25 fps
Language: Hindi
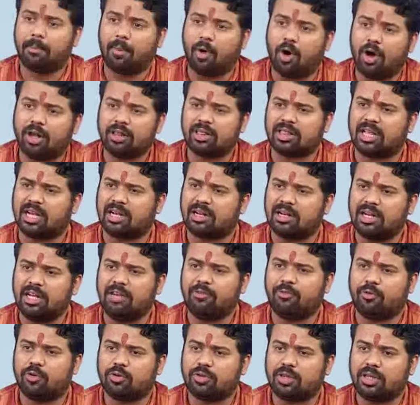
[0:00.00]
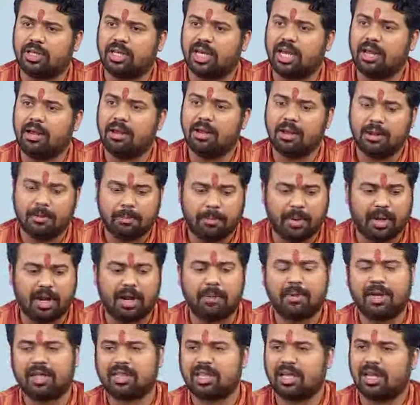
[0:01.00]
बहुत तकलीफ होती है पर
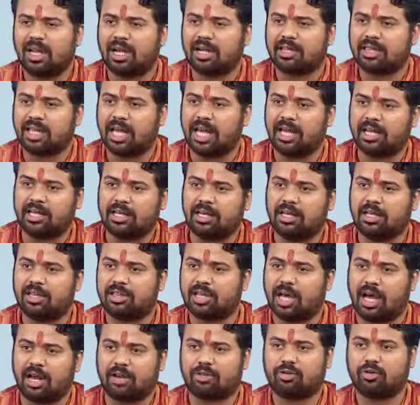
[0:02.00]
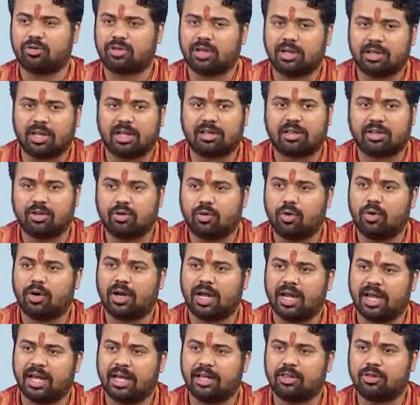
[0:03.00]
अब ऐसा लगता है कि 400 सदस्य हो
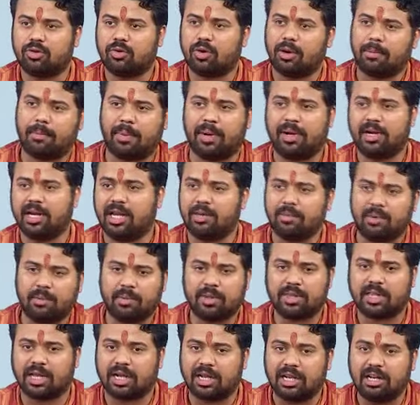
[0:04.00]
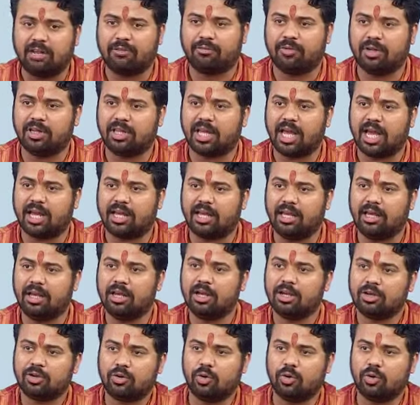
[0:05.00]
गए हैं तो अब बढ़ने में हमें तकलीफ नहीं जाएगी